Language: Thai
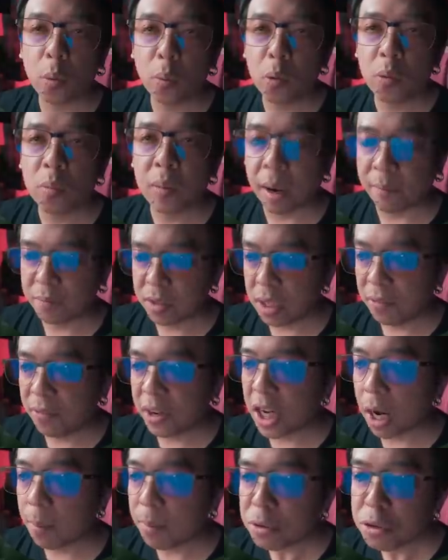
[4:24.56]
ตัวผู้กำกับซีเฟ
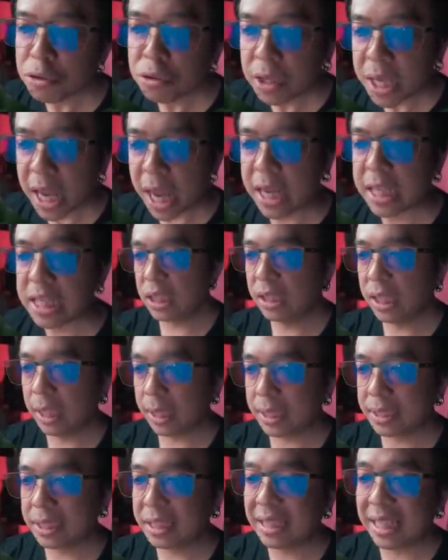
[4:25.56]
นคาร์พจูเนียจึงได้
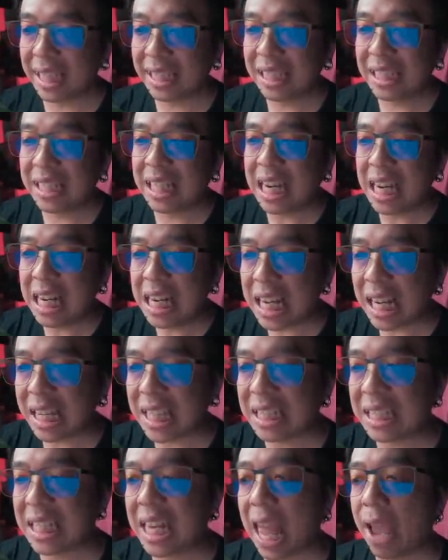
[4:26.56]
ตัดสินใจที่จะเลือก
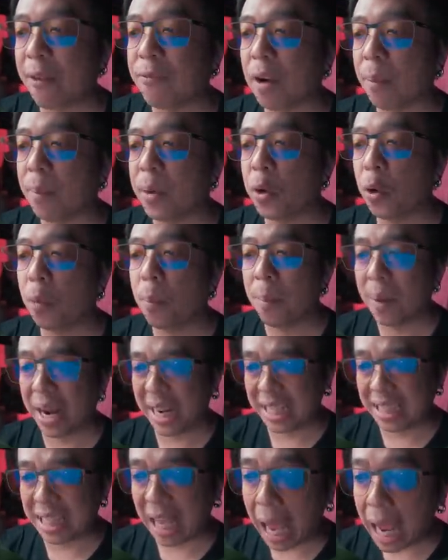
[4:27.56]
นักแสดงฝั่งมนุษย์ให
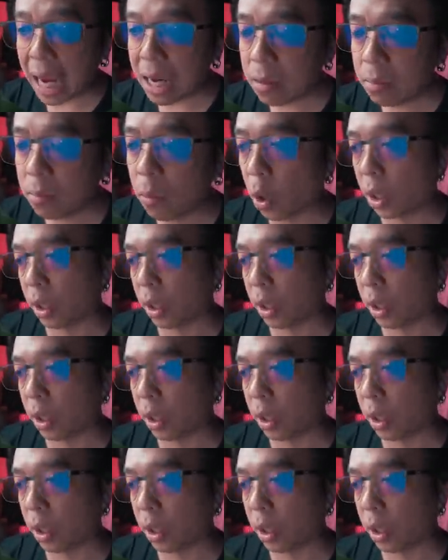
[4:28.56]
ม่ทั้งหม